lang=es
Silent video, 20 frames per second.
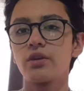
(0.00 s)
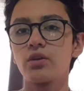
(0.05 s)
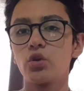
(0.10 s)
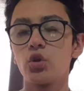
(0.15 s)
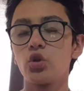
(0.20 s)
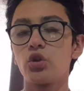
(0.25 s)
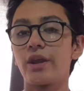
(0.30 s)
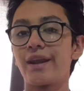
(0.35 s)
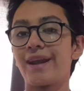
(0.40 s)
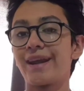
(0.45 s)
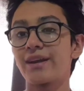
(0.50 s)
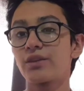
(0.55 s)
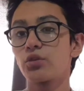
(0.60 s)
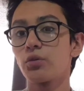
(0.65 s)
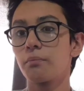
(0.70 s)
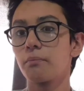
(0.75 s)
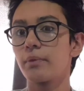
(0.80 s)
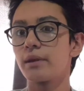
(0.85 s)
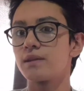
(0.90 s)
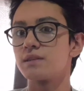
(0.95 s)
con el
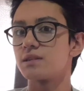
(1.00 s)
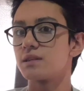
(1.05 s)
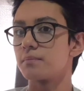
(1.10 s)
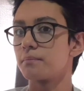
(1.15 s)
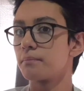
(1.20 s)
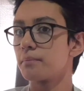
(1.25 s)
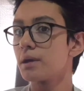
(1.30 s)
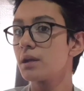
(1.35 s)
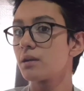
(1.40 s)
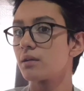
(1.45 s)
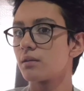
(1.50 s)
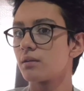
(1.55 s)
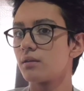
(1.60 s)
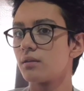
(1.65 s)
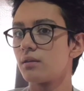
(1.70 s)
acto principal,